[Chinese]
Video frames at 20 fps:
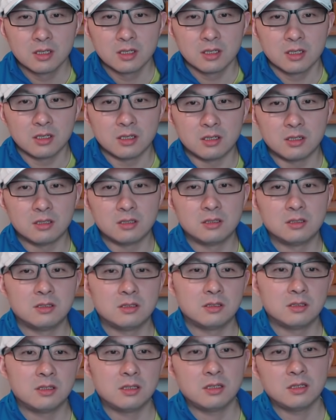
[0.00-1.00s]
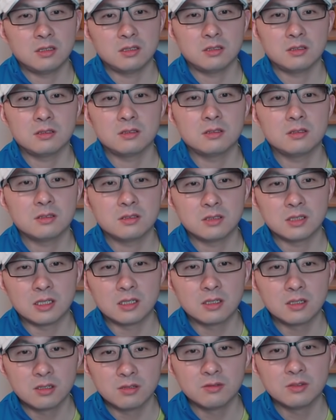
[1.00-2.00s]
呃，然
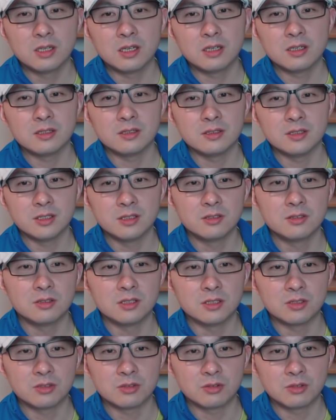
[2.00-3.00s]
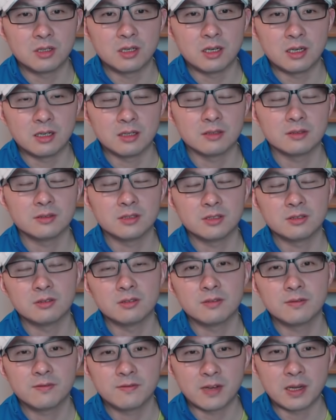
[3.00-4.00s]
后呢，也有人说啊，也有
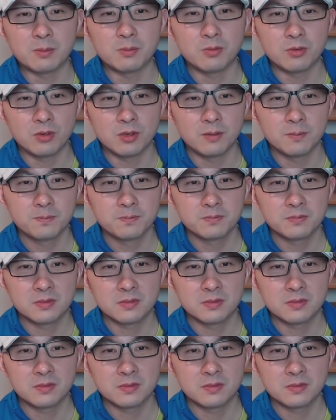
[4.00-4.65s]
人反驳，